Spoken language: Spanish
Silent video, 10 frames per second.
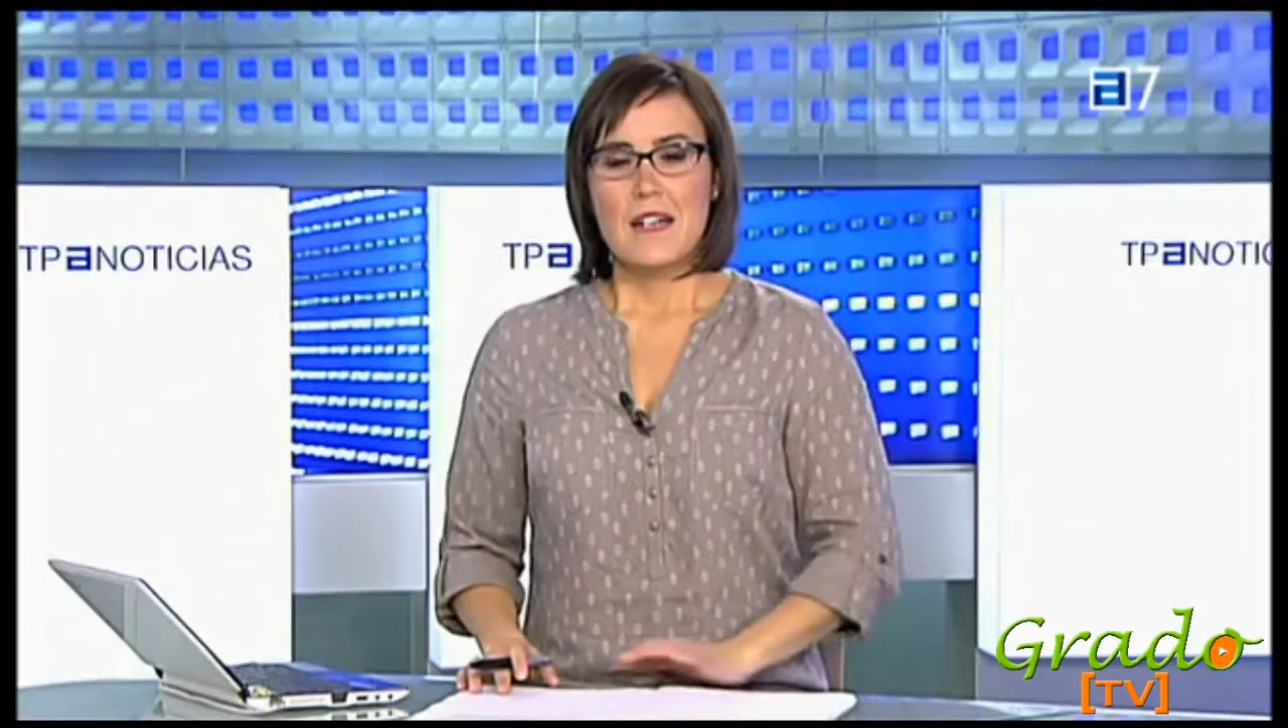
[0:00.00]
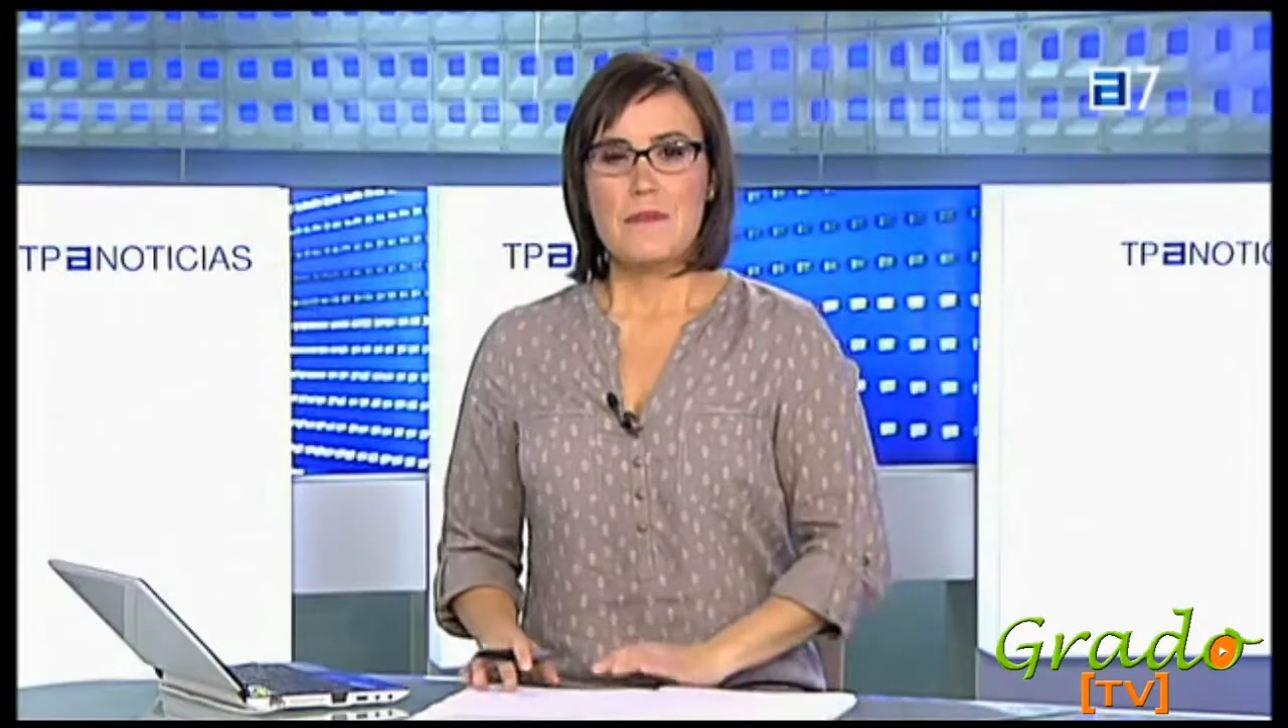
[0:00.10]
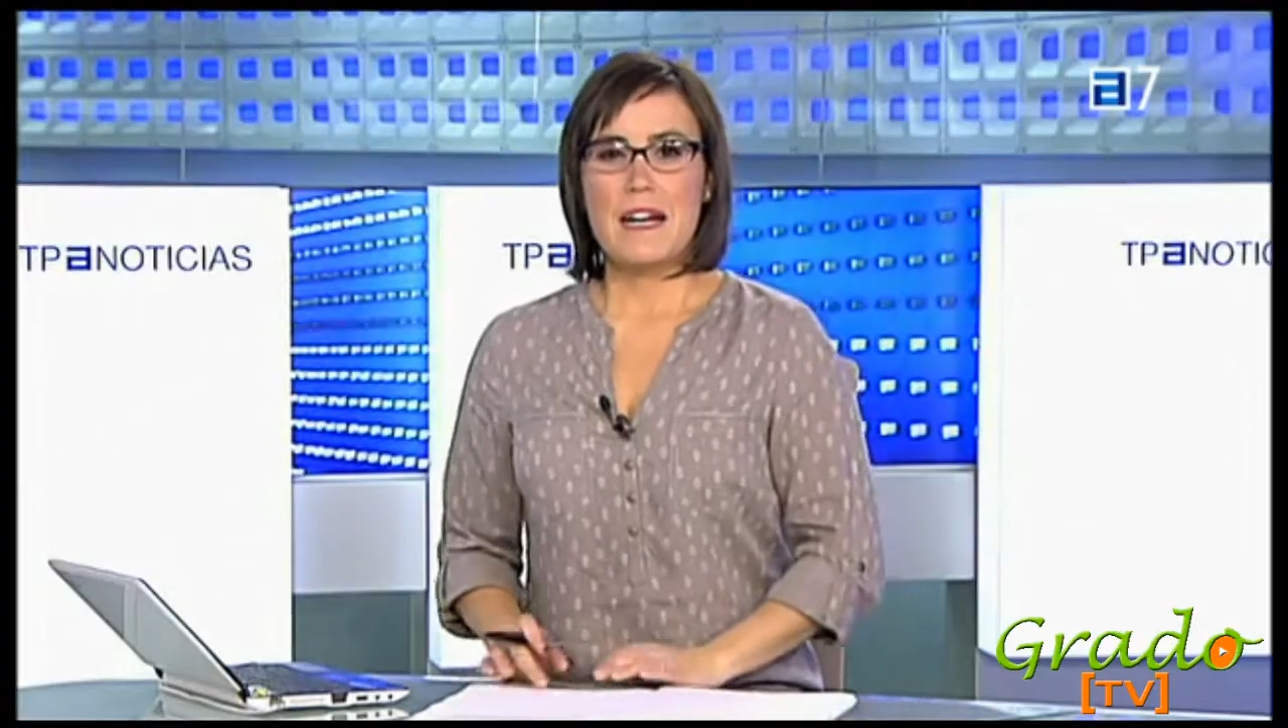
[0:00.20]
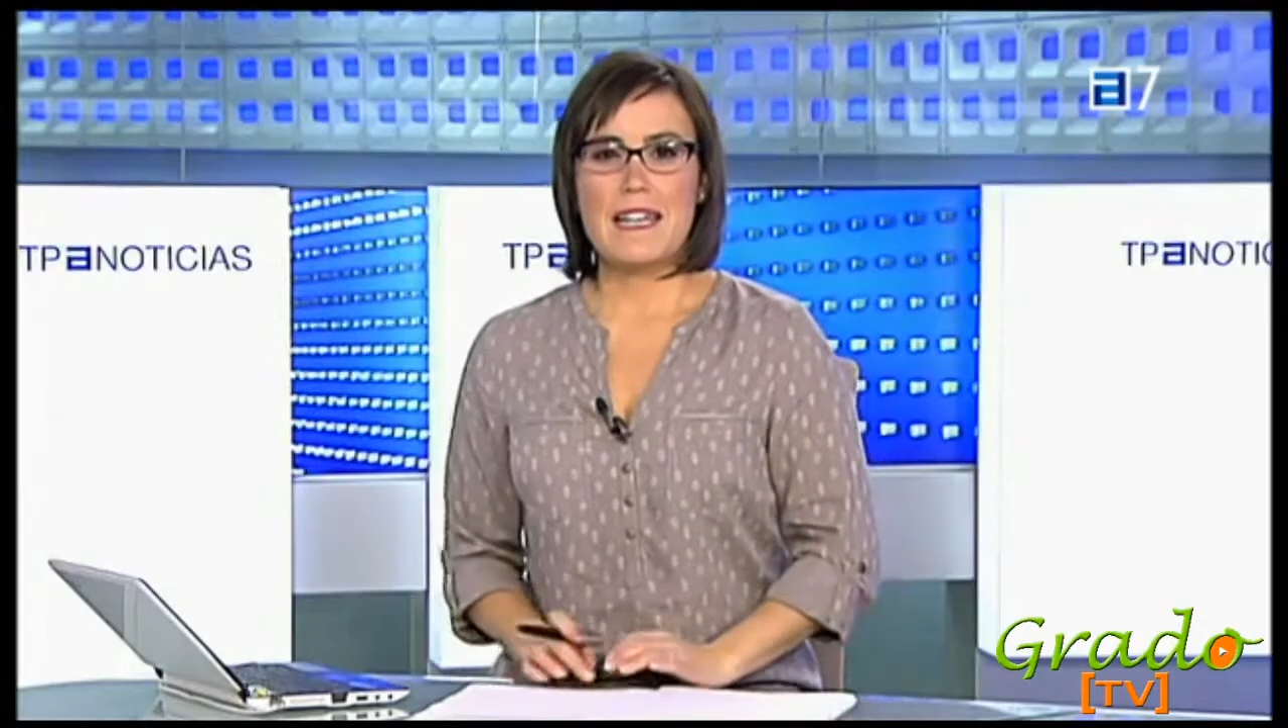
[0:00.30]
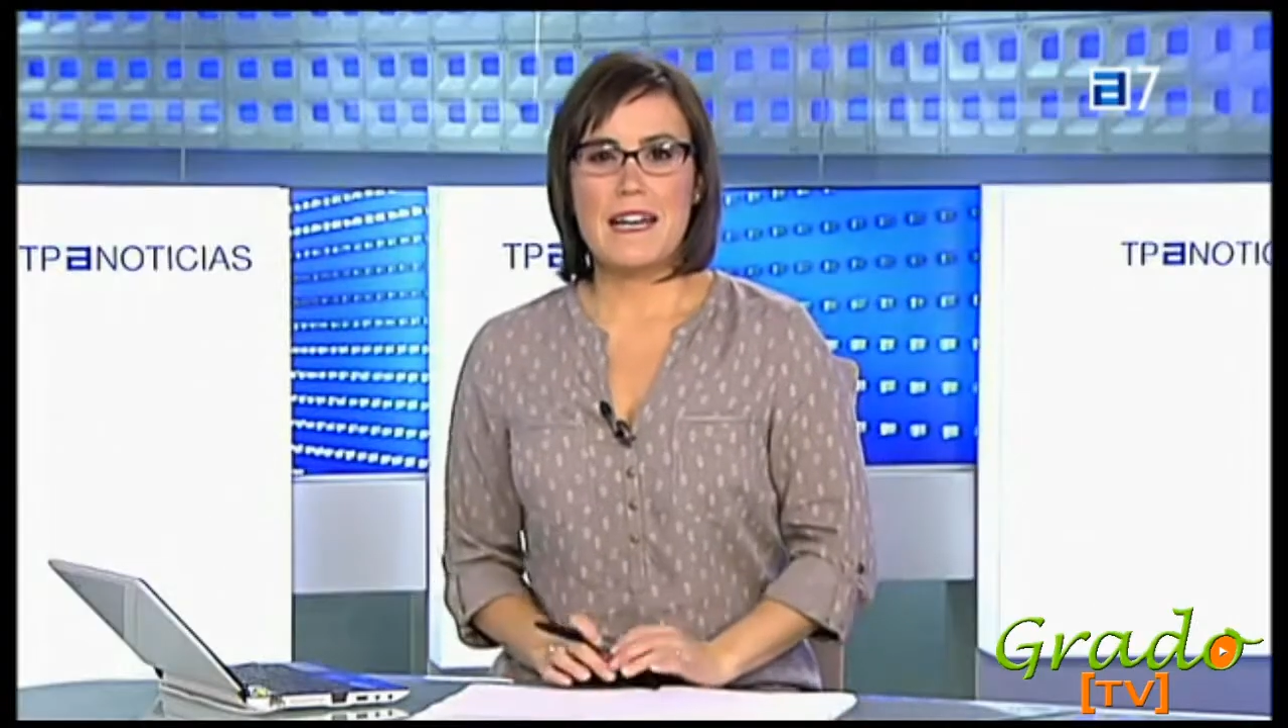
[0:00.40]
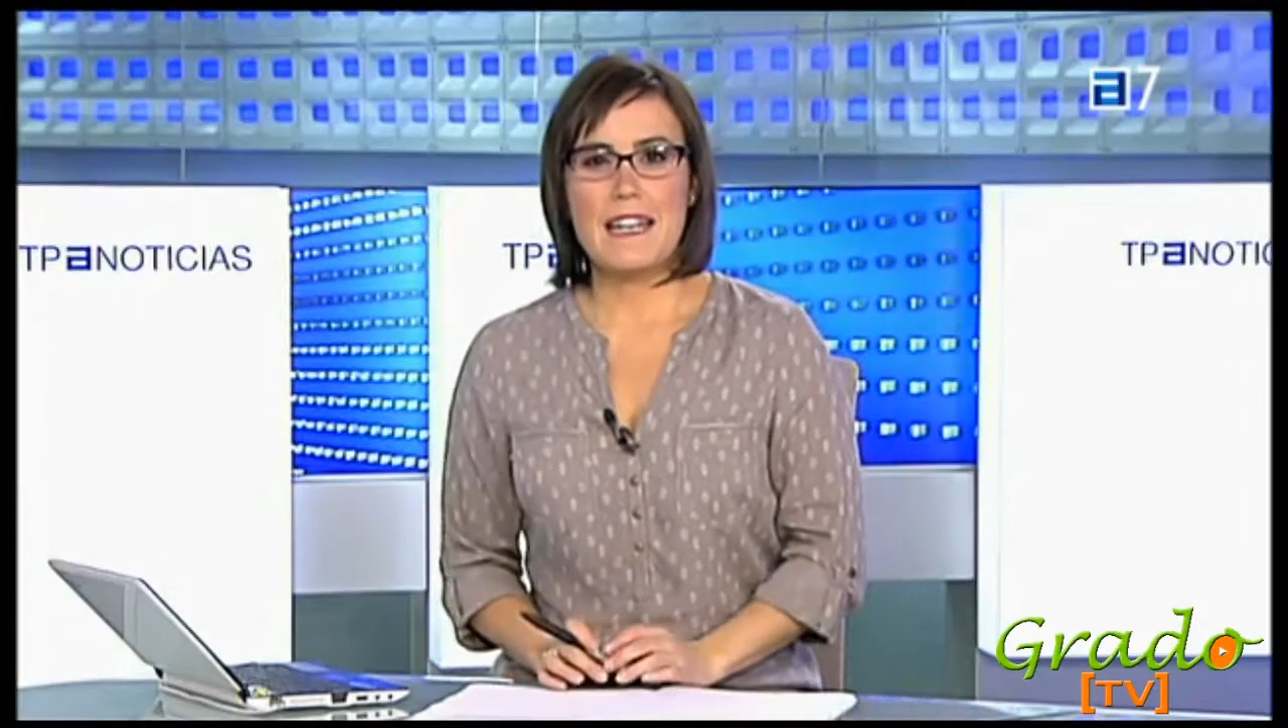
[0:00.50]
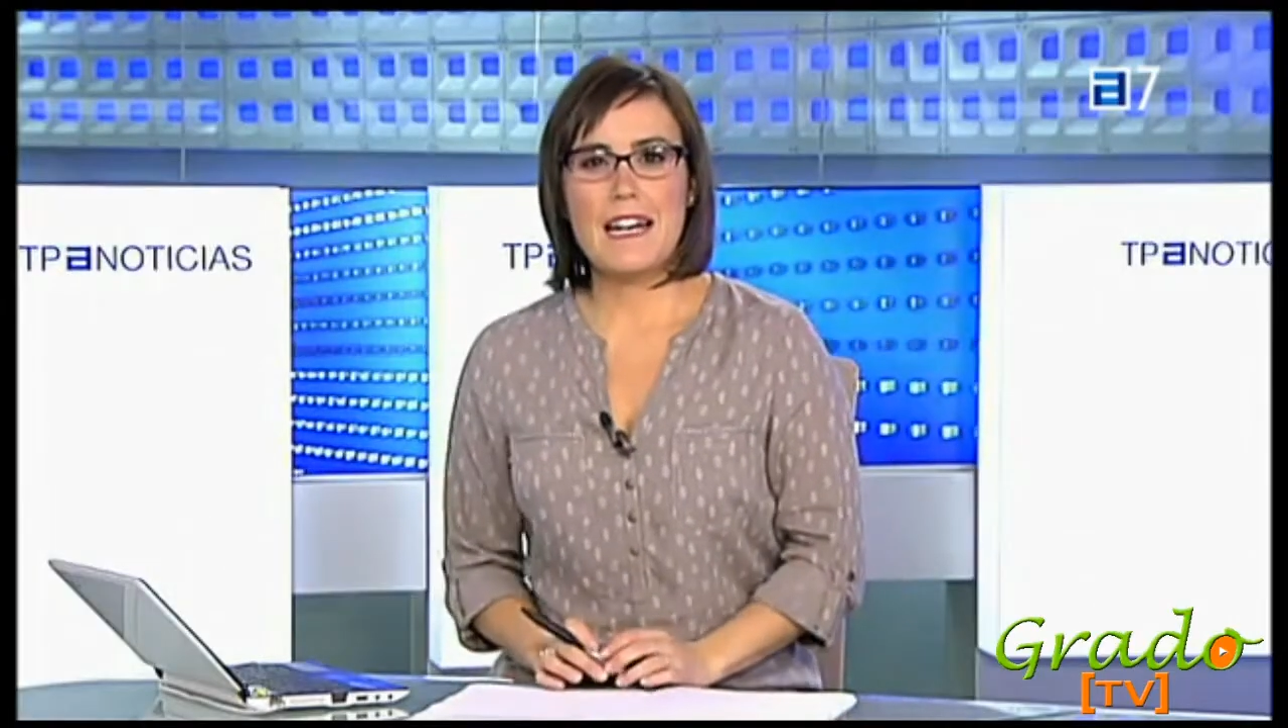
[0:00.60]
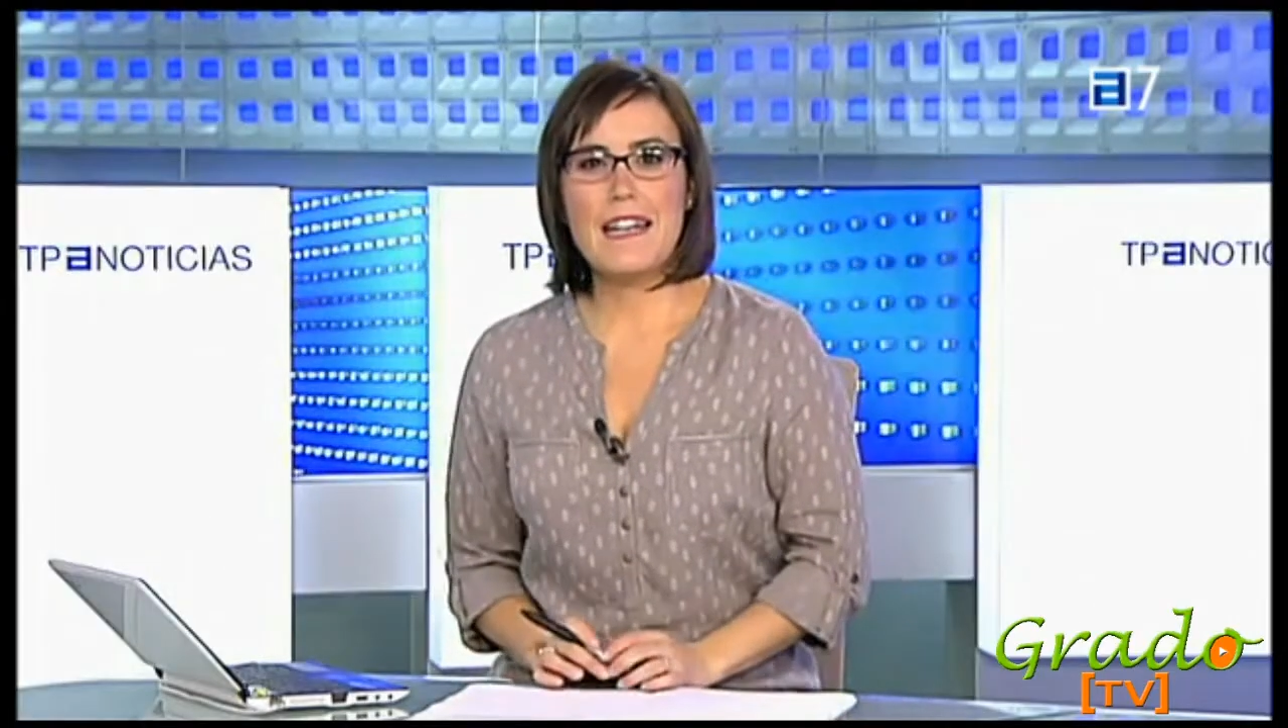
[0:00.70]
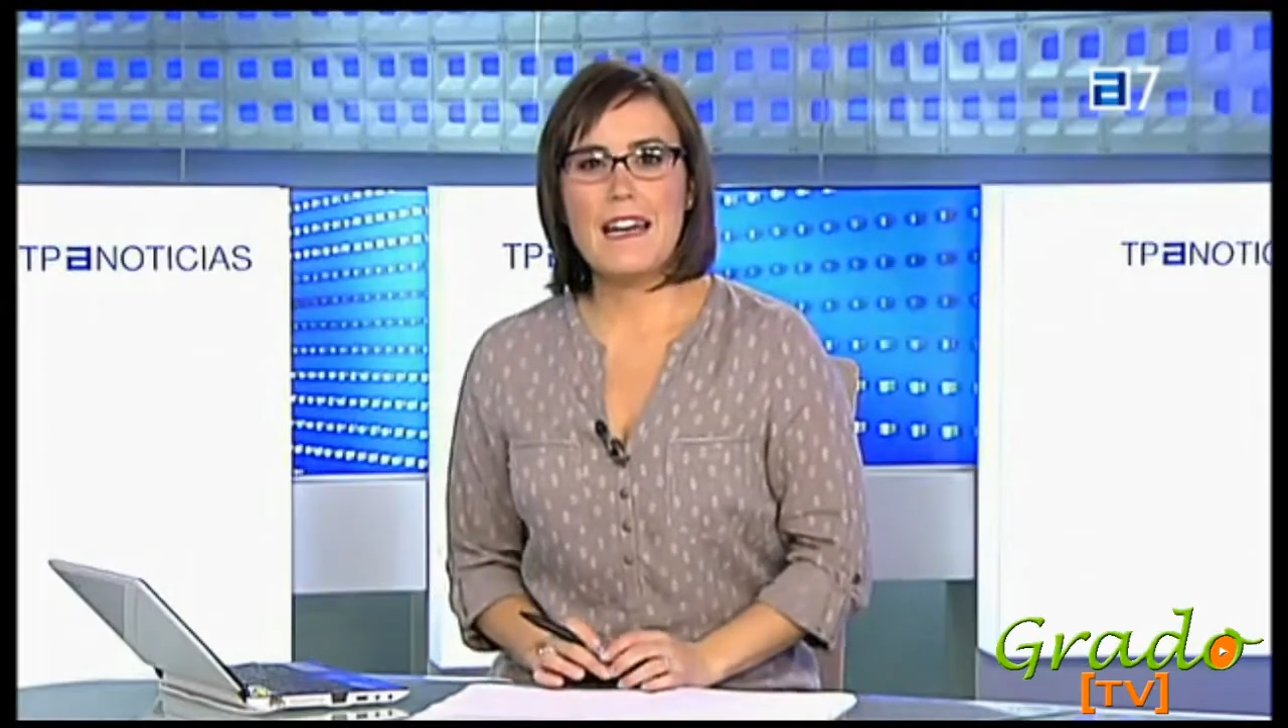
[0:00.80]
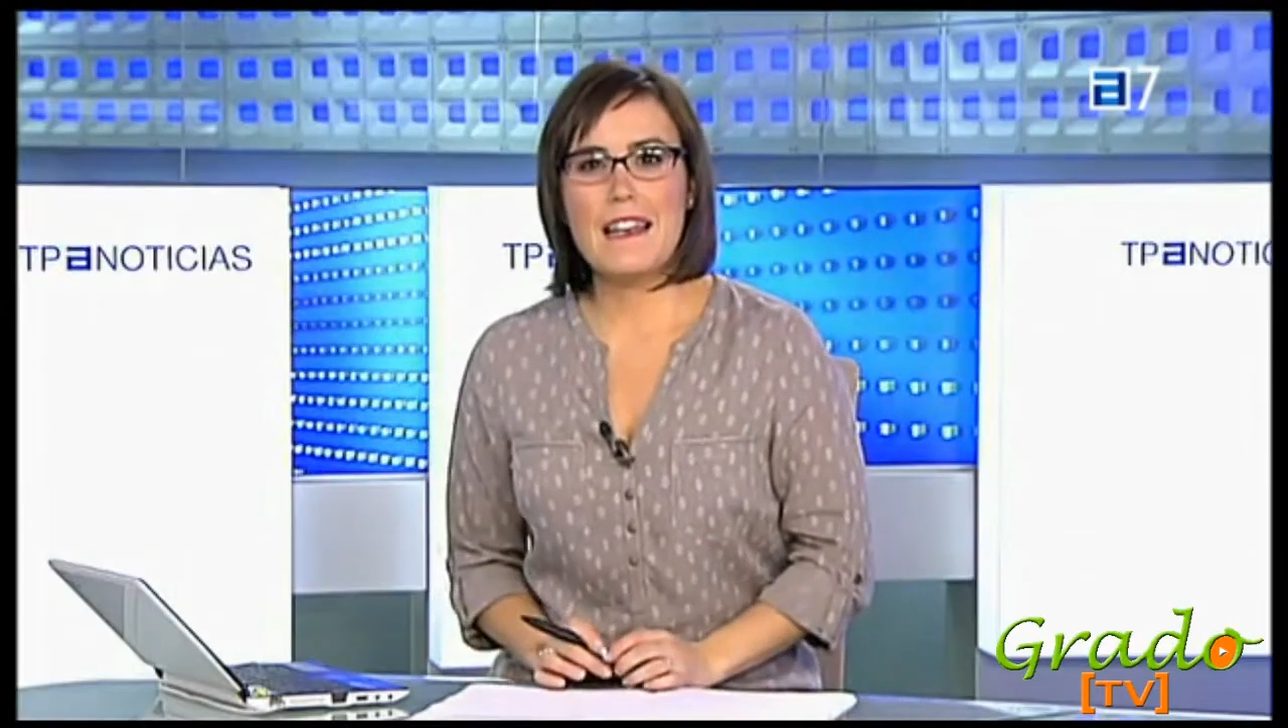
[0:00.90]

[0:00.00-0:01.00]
María Clara